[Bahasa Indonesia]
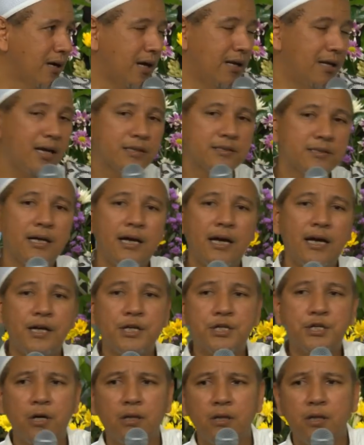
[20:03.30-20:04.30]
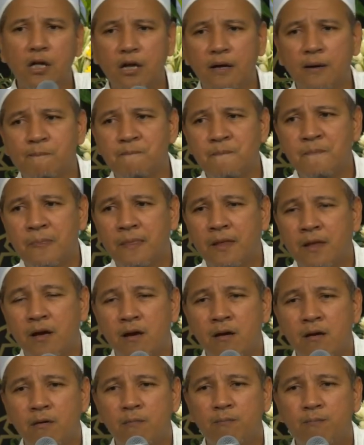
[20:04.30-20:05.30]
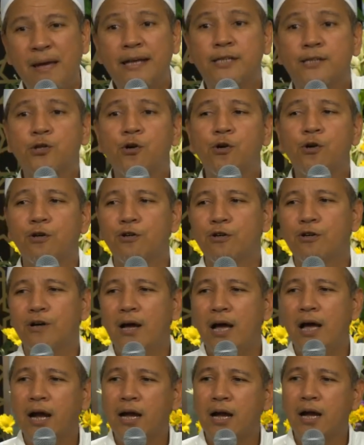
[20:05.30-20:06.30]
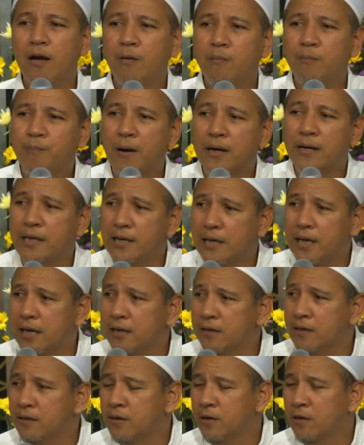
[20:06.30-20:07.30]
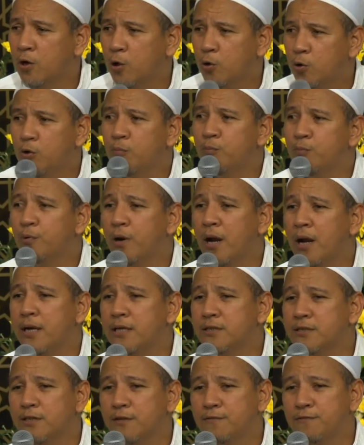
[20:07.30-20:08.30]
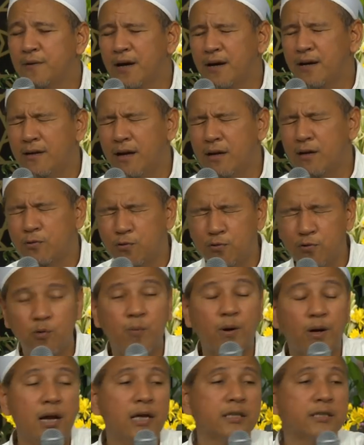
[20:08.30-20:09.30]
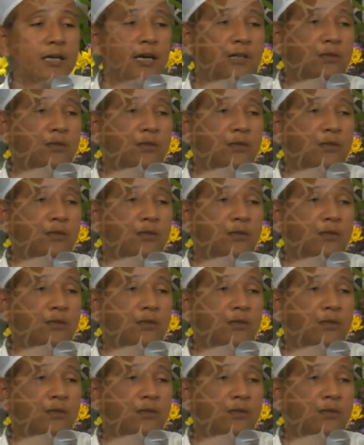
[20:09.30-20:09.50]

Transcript: Makanya saya insya Allah besok akan bagikan kumpulan istighfar yang dulu pernah